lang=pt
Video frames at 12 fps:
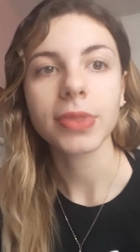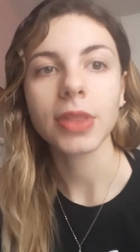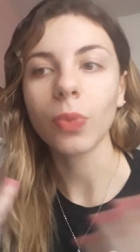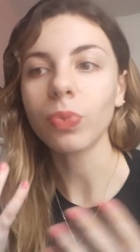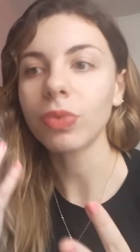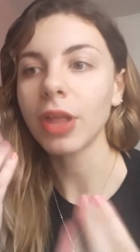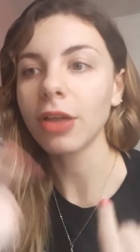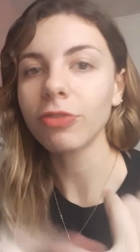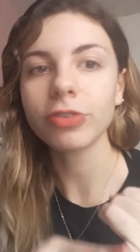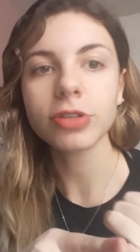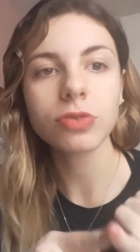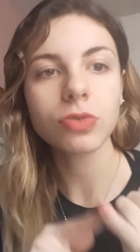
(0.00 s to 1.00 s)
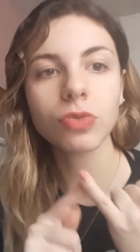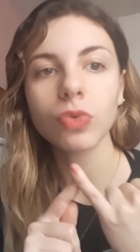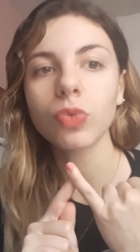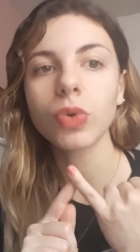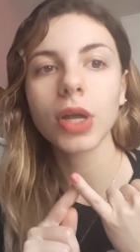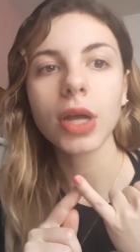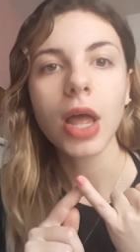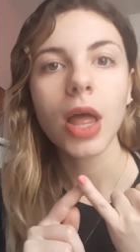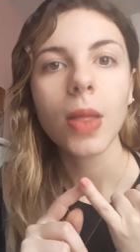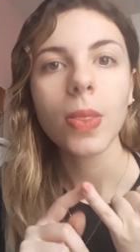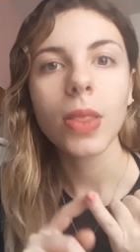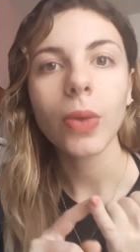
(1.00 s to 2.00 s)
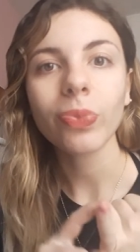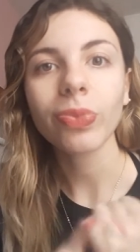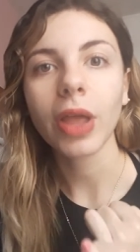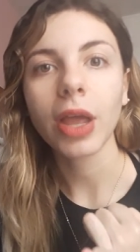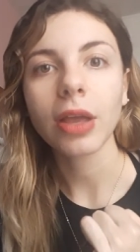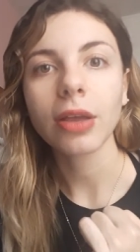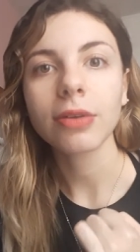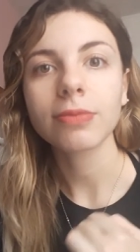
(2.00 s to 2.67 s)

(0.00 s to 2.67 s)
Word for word: não tem infraestrutura, não tem